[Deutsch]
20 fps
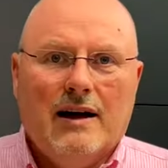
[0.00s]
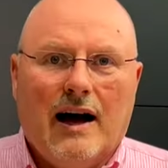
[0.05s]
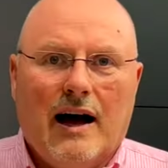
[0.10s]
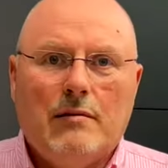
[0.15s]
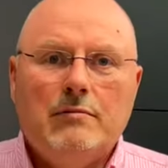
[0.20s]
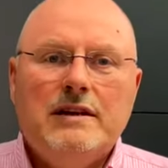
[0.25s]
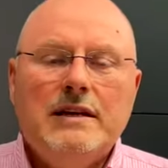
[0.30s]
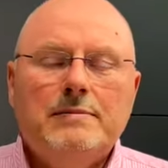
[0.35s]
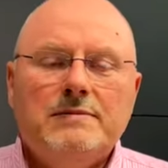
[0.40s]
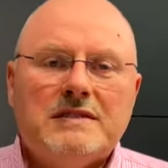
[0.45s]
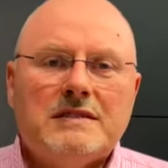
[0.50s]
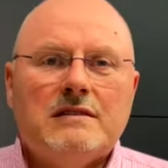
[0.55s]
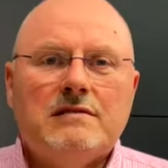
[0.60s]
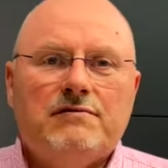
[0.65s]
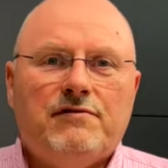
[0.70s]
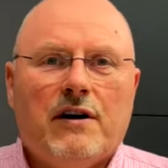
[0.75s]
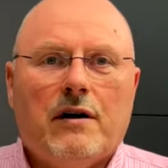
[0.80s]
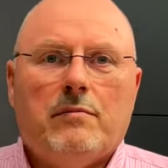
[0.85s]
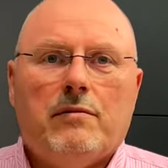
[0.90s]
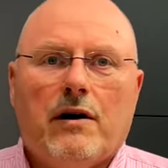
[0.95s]
Am liebsten
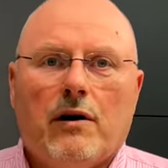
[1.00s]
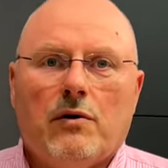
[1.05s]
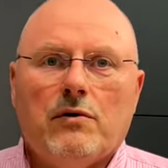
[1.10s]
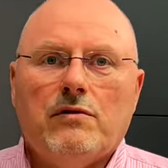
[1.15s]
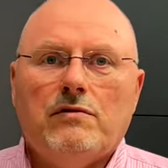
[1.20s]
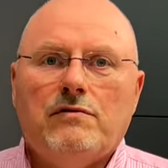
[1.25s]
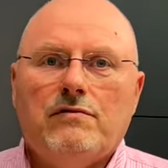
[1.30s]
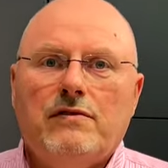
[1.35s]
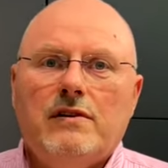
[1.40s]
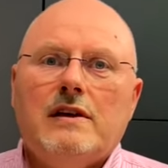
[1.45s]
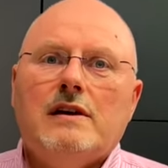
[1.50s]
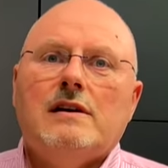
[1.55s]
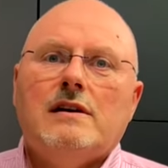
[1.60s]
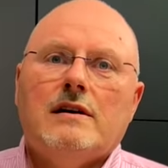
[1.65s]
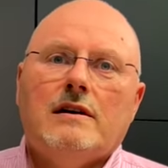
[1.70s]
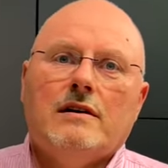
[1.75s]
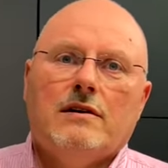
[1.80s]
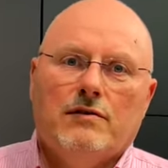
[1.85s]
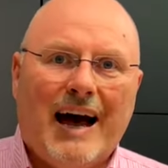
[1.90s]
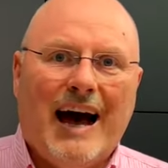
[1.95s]
verbauen
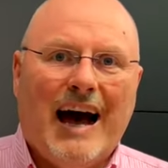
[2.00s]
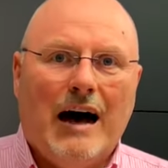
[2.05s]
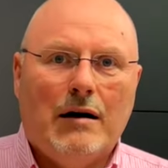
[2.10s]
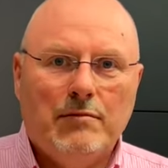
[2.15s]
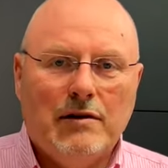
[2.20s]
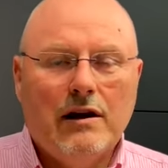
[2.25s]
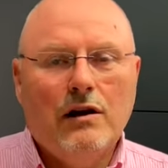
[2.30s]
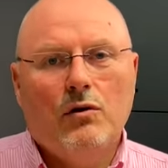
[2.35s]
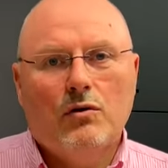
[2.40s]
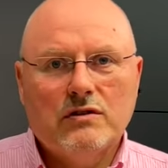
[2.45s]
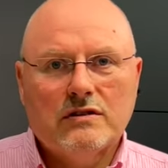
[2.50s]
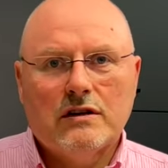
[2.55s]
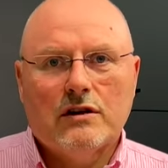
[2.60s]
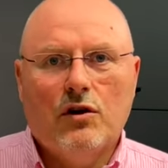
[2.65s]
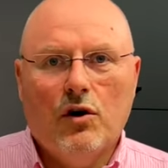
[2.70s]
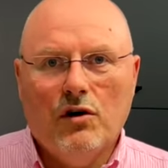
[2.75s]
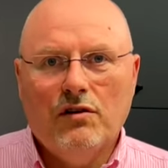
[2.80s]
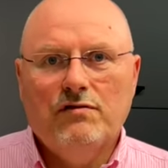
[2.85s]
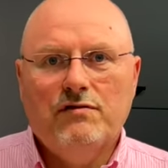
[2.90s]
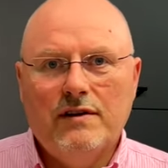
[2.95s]
wir rahmenlose
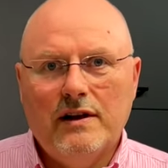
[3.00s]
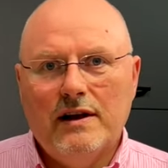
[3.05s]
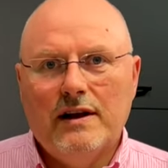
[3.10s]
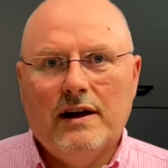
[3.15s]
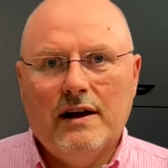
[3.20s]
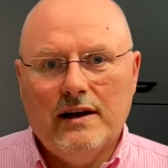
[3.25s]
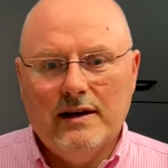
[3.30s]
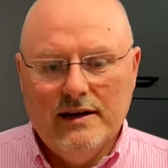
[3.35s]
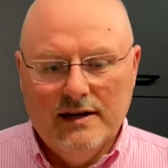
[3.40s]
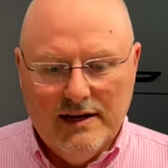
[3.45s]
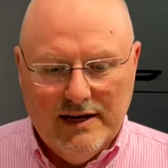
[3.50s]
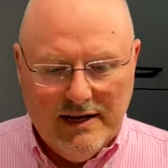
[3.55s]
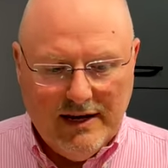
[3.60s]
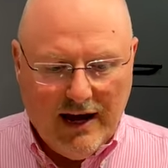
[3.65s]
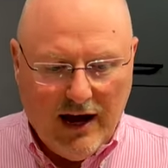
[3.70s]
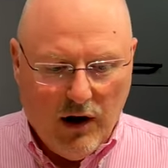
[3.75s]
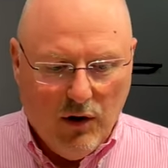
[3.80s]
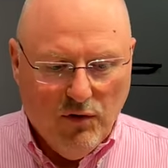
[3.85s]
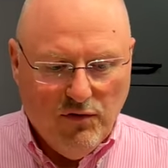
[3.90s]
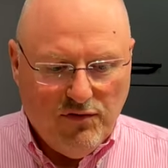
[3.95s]
Kochfelder in
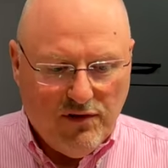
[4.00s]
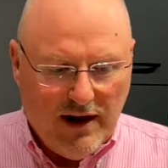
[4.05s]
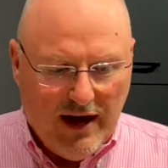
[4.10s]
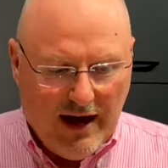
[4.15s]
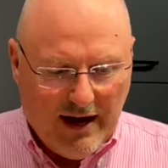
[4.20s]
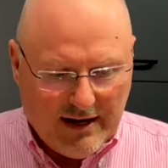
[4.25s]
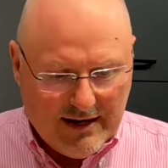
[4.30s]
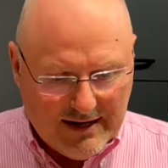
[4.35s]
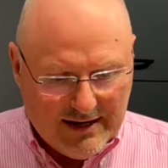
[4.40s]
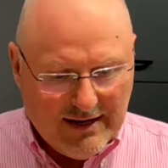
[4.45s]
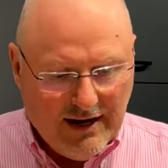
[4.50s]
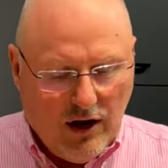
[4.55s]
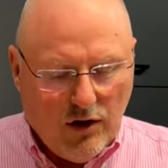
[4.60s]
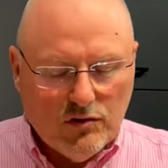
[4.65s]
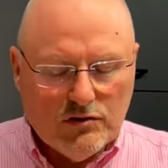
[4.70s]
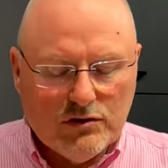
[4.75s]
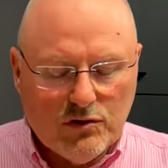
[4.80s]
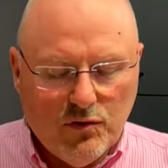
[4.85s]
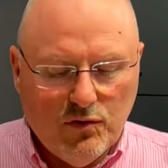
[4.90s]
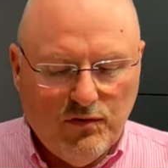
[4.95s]
Auflage,
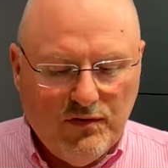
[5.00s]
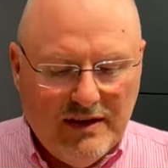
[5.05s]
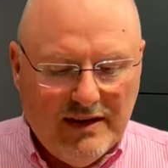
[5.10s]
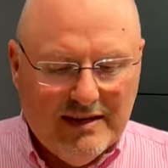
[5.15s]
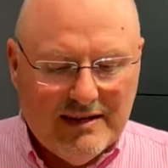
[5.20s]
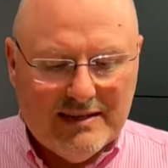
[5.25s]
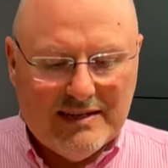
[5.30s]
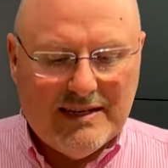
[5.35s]
genauso wie es